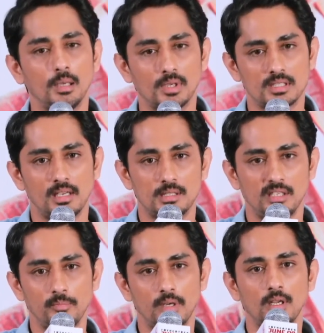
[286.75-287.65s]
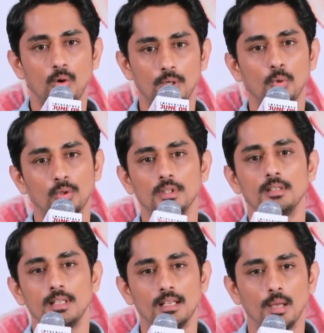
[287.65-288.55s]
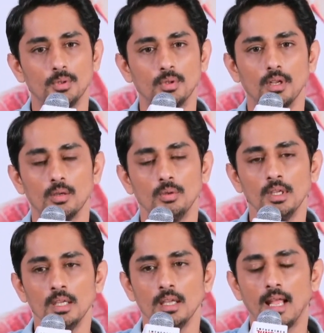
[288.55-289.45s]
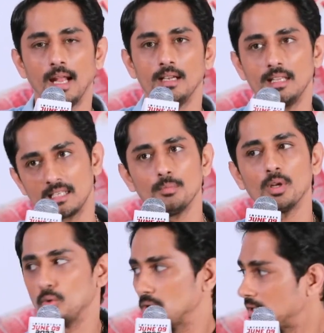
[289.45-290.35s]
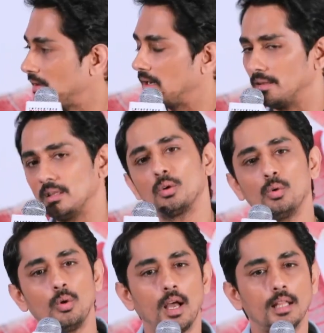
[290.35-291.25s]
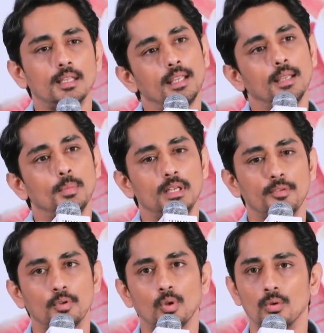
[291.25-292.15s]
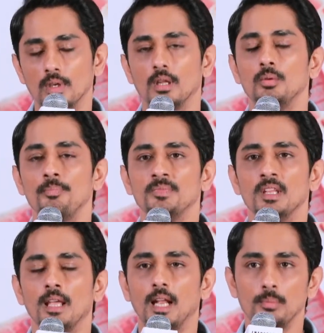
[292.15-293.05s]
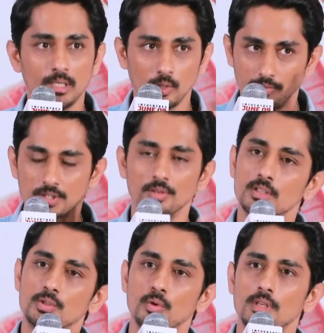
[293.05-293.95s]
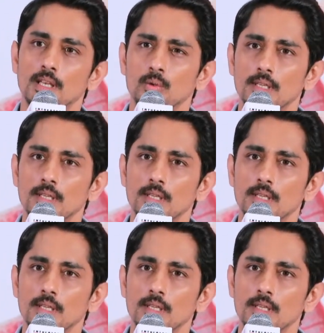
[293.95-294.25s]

కమర్షియల్ అచీవ్మెంట్గా ఉండిపోతుందని నేను నమ్ముతున్నాను అండ్ ఈ సినిమా చూసిన వాళ్ళందరూ అదే బిలీఫ్తో ఉన్నారు అండ్ మీరు విజువల్స్ చూసారు